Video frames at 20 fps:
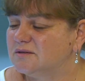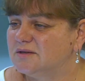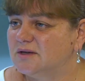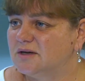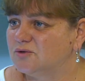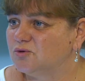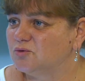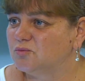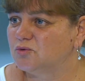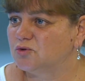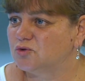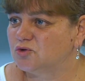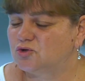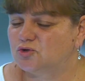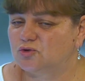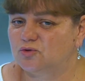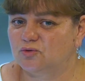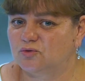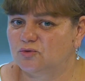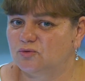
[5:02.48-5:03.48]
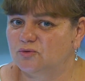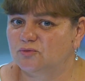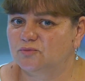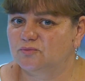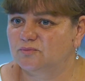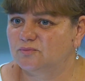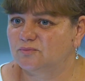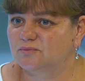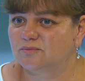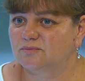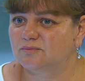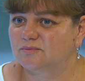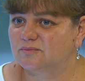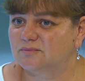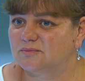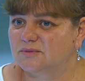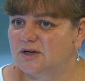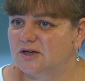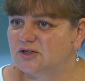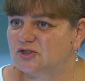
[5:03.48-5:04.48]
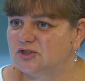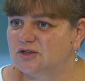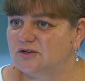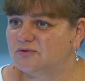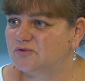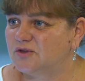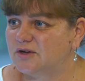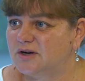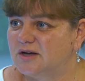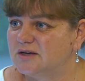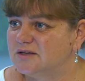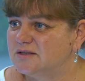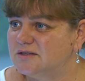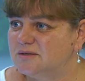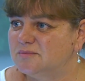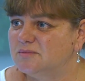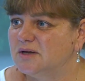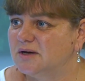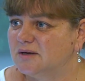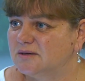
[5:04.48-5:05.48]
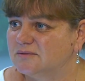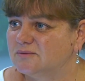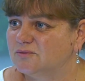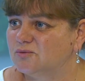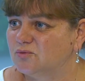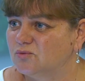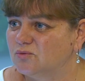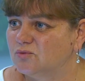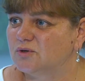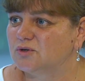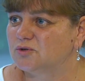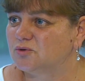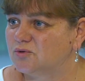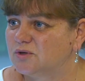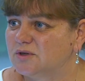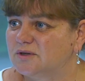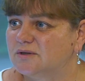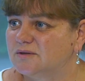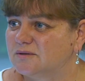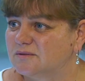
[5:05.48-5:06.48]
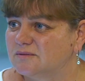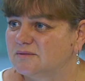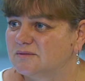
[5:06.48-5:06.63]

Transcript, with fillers: я думаю, что каждая вторая семья, у которых